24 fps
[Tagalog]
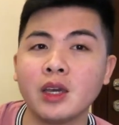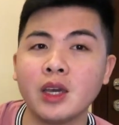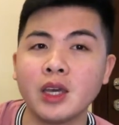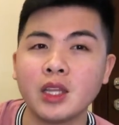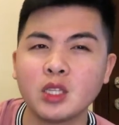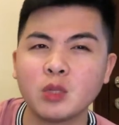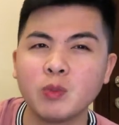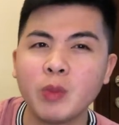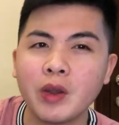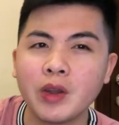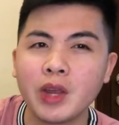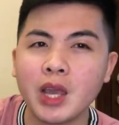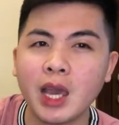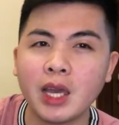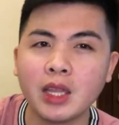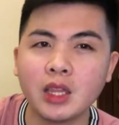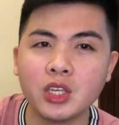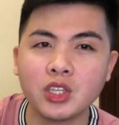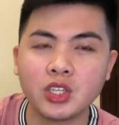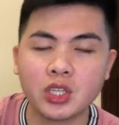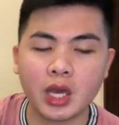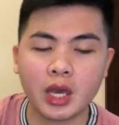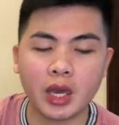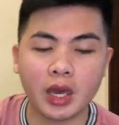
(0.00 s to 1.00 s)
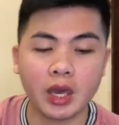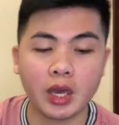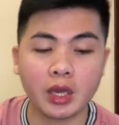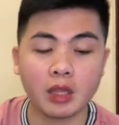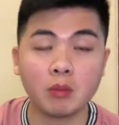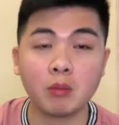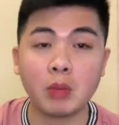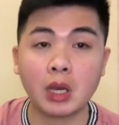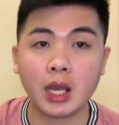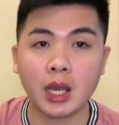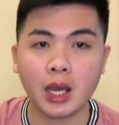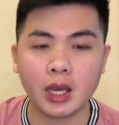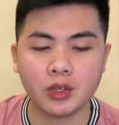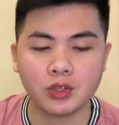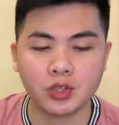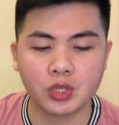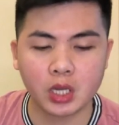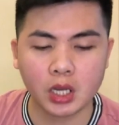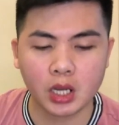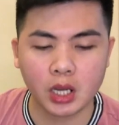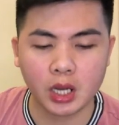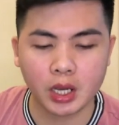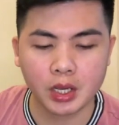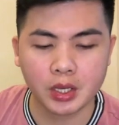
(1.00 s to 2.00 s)
It's very handy siya and magaan
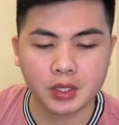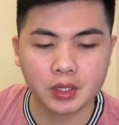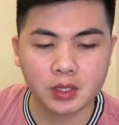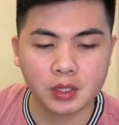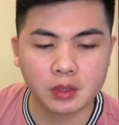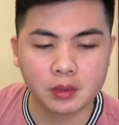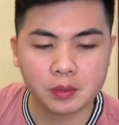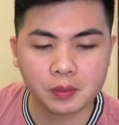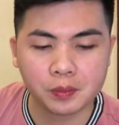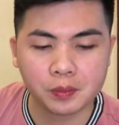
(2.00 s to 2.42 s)
siya na wrist.